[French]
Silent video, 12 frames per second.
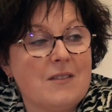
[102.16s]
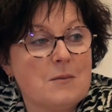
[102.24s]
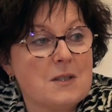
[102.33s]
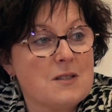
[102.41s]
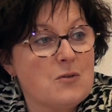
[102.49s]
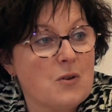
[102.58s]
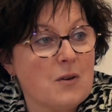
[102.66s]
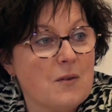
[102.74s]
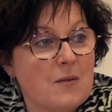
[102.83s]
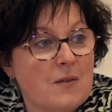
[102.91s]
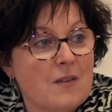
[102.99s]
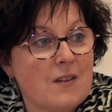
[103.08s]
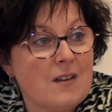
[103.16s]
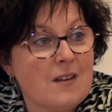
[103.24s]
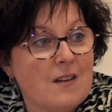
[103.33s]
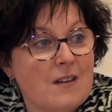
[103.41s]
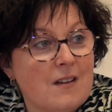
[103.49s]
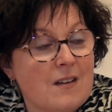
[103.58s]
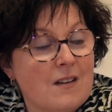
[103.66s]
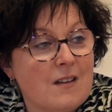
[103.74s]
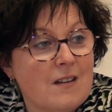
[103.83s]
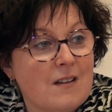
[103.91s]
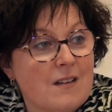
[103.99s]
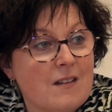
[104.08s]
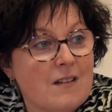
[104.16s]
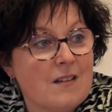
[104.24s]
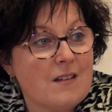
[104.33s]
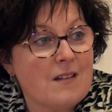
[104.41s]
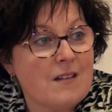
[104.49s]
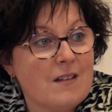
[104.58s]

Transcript: Bien À chaque fois que vous étiez à la mairie, le maire était là